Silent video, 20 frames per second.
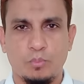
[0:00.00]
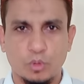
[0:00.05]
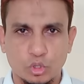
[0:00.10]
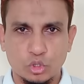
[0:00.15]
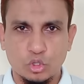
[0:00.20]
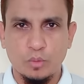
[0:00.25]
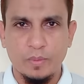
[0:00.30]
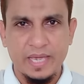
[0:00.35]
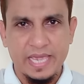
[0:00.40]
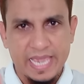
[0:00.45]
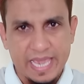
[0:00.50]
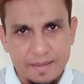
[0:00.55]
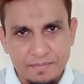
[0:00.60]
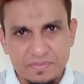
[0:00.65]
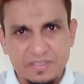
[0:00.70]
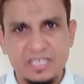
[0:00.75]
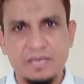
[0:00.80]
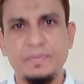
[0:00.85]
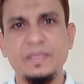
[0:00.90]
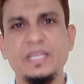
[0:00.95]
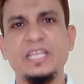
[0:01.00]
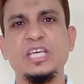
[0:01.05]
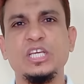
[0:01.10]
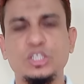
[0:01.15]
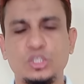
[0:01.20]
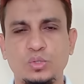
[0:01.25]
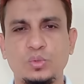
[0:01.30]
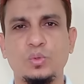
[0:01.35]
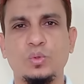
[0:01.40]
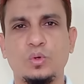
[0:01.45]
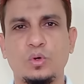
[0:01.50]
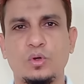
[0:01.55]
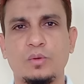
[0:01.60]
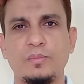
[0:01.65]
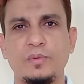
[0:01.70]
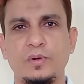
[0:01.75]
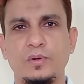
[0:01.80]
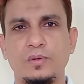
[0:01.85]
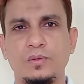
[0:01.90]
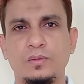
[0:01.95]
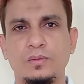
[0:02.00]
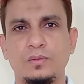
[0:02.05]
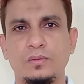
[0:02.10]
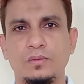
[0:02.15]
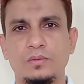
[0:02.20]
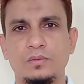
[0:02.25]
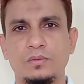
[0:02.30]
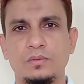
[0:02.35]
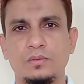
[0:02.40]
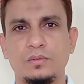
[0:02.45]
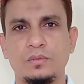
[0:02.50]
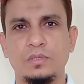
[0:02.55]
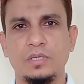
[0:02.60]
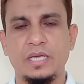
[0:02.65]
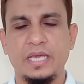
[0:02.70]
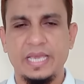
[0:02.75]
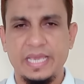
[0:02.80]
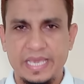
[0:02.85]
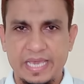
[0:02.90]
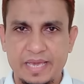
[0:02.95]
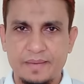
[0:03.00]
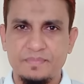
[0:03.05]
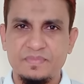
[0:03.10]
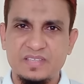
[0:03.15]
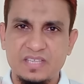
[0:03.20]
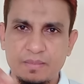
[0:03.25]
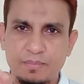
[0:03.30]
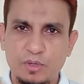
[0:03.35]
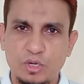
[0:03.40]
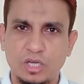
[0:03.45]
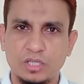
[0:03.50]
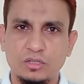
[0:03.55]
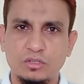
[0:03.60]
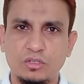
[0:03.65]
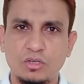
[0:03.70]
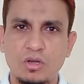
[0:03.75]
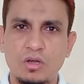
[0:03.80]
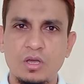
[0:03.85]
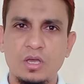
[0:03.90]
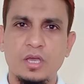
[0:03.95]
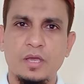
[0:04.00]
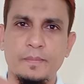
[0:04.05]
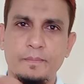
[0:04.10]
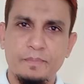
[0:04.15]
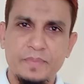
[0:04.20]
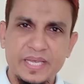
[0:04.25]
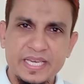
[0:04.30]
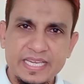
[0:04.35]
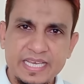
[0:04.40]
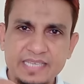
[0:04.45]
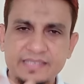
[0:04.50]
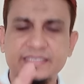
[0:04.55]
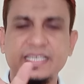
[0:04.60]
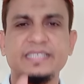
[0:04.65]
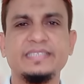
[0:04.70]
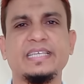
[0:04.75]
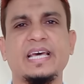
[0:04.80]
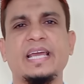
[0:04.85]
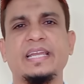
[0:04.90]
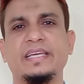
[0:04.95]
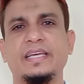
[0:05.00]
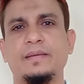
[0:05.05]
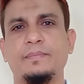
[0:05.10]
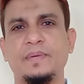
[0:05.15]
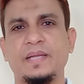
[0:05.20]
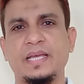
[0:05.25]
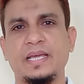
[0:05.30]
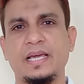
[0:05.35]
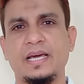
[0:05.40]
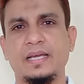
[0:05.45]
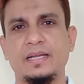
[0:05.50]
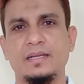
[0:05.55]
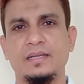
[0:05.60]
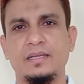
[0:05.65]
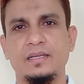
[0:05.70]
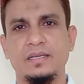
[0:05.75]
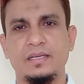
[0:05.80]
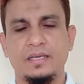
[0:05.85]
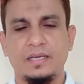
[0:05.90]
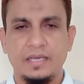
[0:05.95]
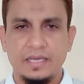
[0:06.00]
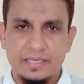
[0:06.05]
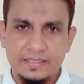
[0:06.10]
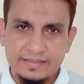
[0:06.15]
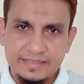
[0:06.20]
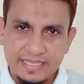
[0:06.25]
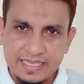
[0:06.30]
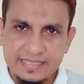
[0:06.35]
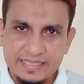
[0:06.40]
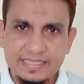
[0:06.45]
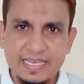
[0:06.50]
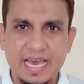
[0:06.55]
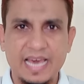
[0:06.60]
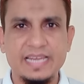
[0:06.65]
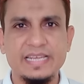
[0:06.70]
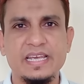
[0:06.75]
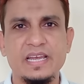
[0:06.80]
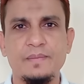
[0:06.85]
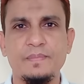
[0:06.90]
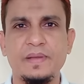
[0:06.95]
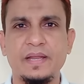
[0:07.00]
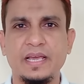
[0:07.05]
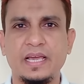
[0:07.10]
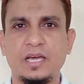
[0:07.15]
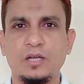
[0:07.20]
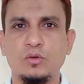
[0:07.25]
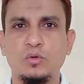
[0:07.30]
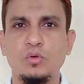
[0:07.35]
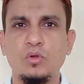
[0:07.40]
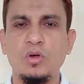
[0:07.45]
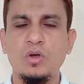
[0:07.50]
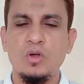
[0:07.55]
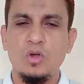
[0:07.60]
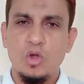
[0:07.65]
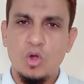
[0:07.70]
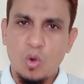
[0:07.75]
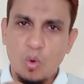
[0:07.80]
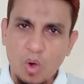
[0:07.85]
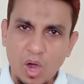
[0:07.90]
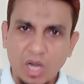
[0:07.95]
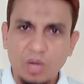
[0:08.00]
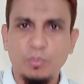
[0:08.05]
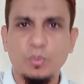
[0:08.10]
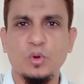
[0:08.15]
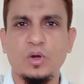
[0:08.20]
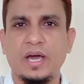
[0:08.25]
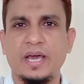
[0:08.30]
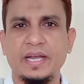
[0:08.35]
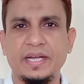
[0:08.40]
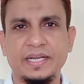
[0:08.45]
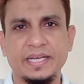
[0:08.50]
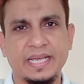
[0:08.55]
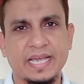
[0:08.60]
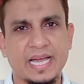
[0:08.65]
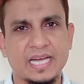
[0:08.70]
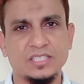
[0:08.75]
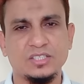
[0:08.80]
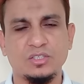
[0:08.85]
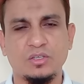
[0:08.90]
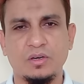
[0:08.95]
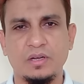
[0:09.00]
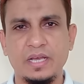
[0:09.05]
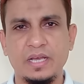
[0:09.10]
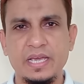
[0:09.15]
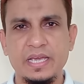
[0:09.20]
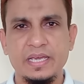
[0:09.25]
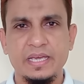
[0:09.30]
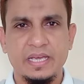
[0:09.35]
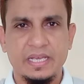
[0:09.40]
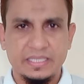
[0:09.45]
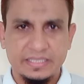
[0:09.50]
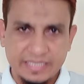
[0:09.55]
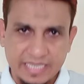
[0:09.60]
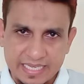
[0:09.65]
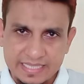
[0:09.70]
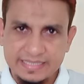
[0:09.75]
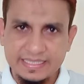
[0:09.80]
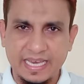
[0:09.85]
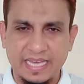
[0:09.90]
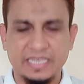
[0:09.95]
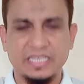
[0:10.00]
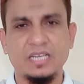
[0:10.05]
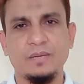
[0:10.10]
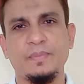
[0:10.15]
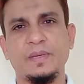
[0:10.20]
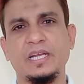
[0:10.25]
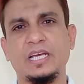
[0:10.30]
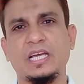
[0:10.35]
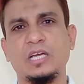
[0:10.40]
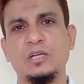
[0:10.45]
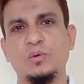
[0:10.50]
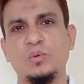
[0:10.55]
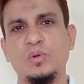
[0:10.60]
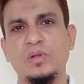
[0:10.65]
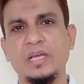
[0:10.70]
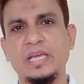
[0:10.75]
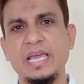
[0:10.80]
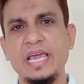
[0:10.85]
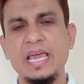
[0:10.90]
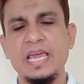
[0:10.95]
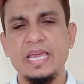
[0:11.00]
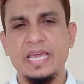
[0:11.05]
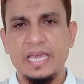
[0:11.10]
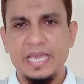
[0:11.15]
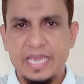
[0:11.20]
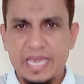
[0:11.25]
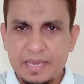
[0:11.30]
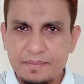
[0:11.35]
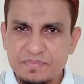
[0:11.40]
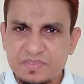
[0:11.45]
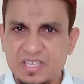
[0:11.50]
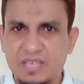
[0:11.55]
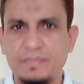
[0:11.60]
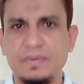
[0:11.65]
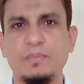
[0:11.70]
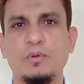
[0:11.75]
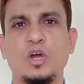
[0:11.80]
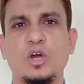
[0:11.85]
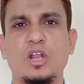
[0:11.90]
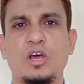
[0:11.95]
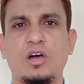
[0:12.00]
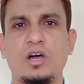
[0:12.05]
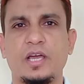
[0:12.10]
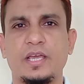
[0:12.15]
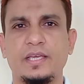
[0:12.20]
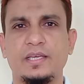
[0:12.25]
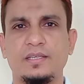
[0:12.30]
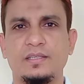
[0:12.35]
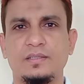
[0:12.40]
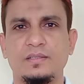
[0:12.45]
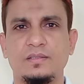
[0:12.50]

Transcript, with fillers: প্রথমে এমসিবি দিয়ে শুরু করব এমসিবি অর্থ মিনিয়েসার সার্কিট ব্রেকার যে সার্কিট ব্রেকারগুলো অল্প কারেন্টে কাজ করে সেই সার্কিট ব্রেকারগুলিকে এমসিবি বলা হয়